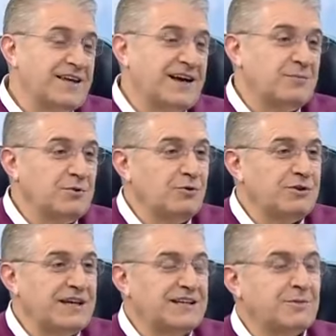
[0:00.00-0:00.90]
Yani bir
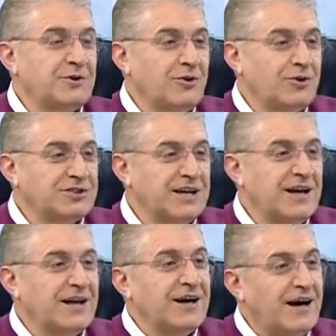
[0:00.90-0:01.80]
ülkeye gitmeden önce
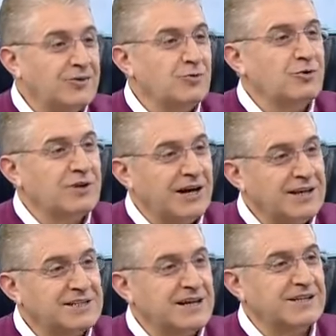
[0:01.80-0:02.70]
hangi gün,
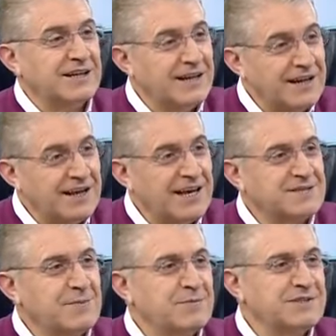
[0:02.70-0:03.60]
hangi saatte, nereye
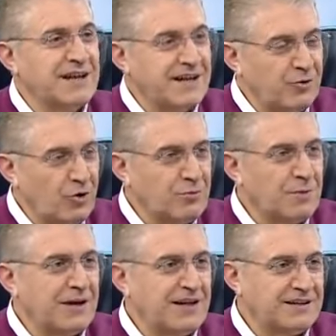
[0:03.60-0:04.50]
gezmemiz, nereye
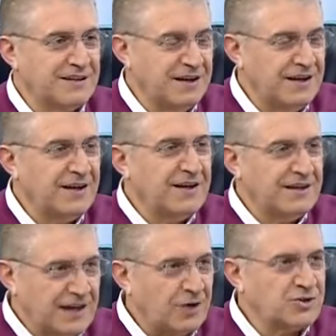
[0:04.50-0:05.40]
görmem gerektiğini
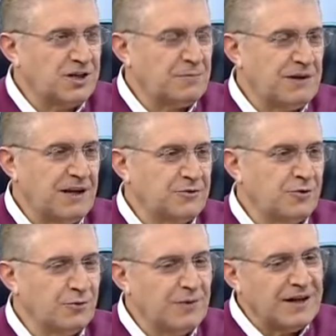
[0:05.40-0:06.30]
daha önce de
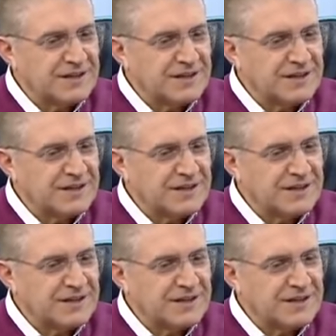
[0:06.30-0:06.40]
planlıyorum.